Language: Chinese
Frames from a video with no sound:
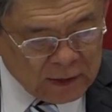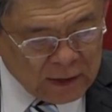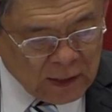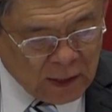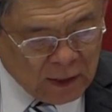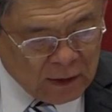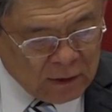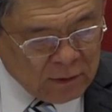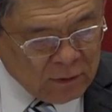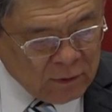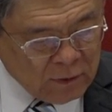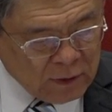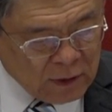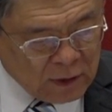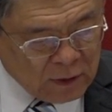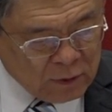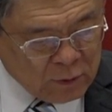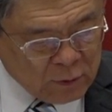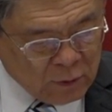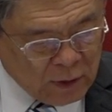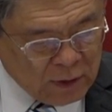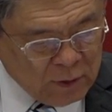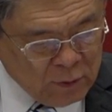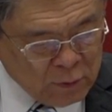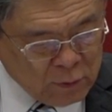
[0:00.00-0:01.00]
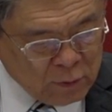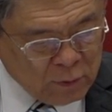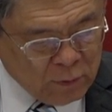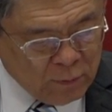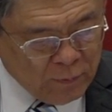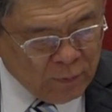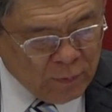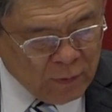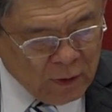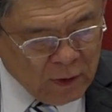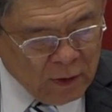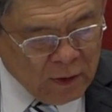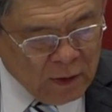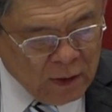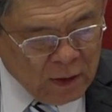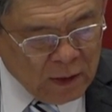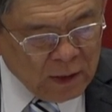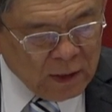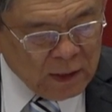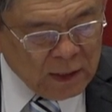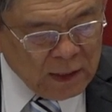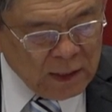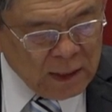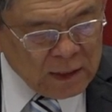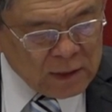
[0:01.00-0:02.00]
向或一个专注，
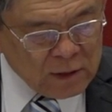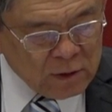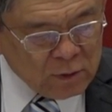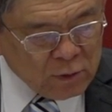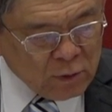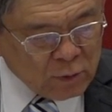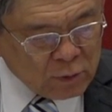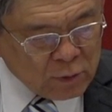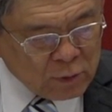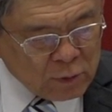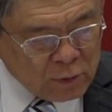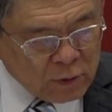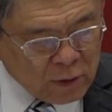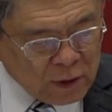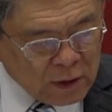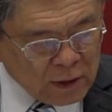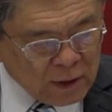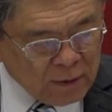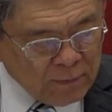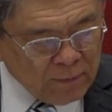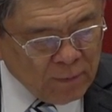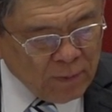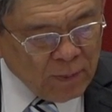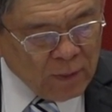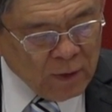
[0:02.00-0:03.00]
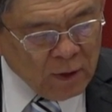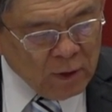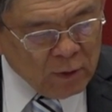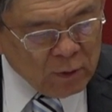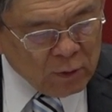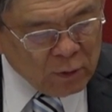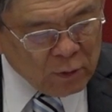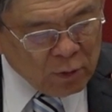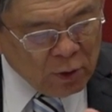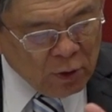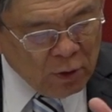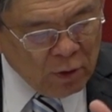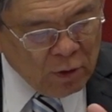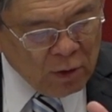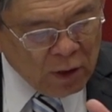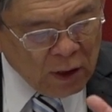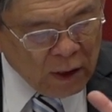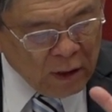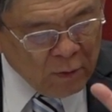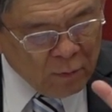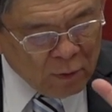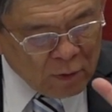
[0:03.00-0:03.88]
意思就是说呢，turning